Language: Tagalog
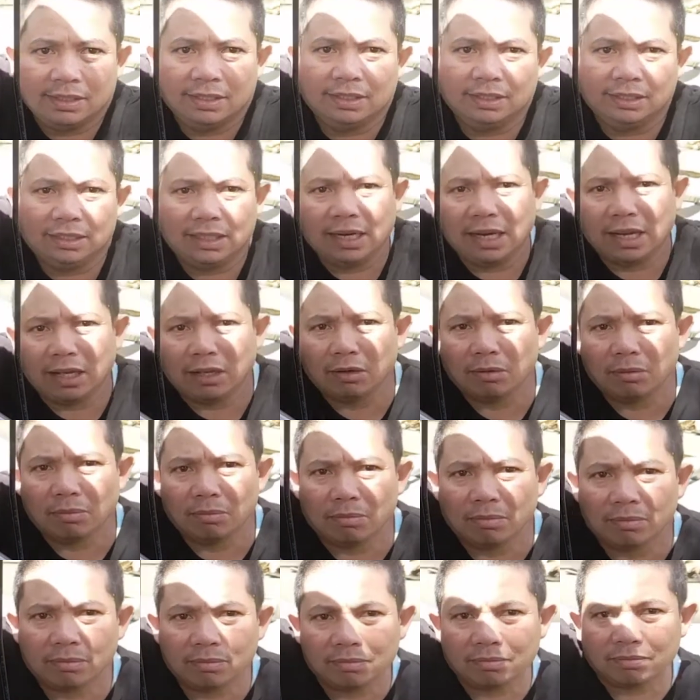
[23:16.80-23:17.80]
Yan lang yung
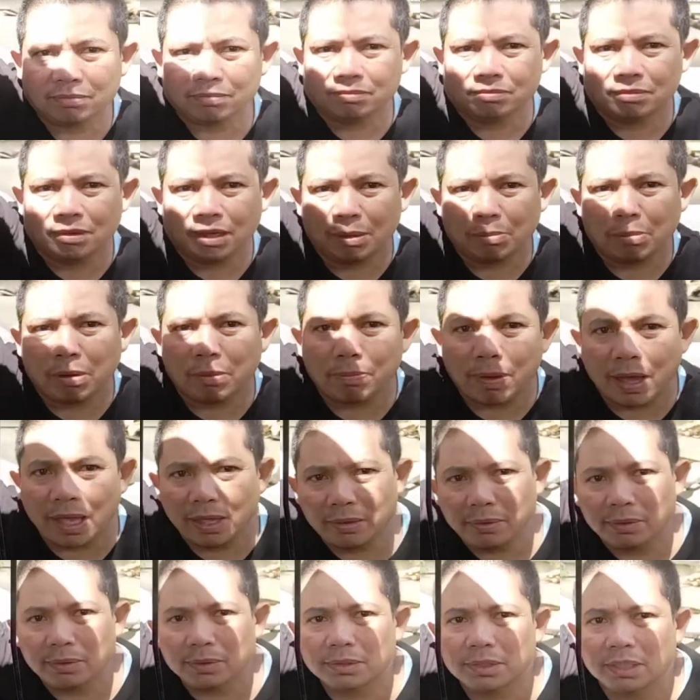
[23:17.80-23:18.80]

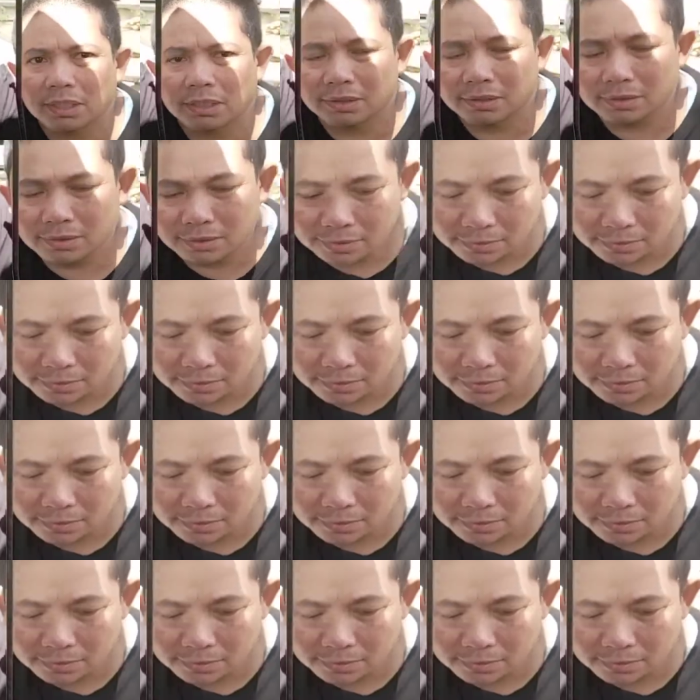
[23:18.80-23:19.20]
maipapayo ko sa inyo.